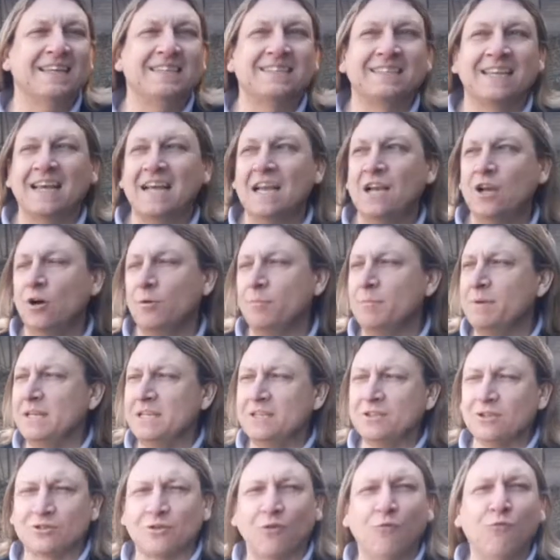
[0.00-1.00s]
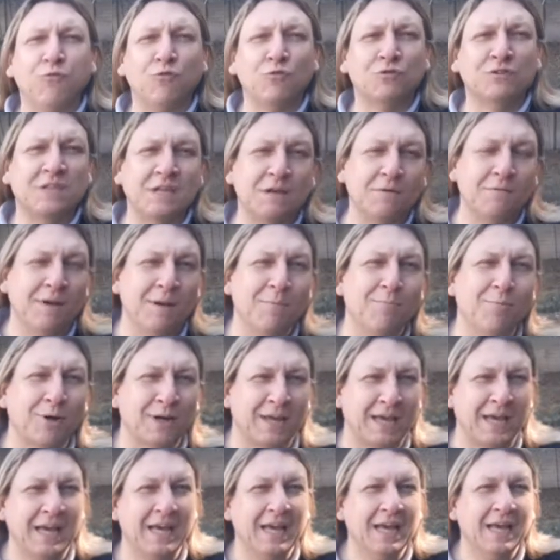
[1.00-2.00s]
dice, los ministros son fusibles.
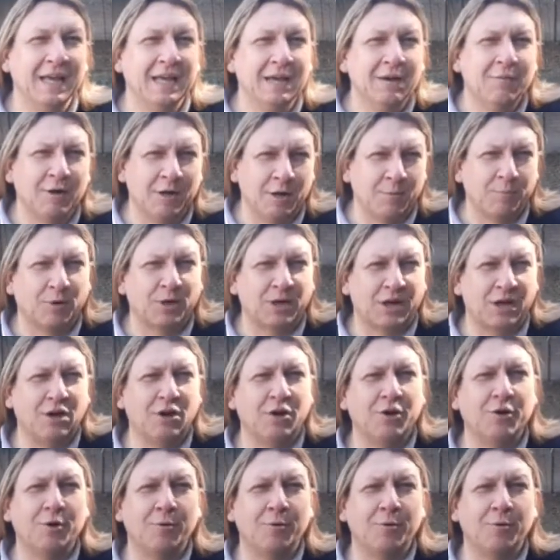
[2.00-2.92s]
¿Por qué? Bueno, porque los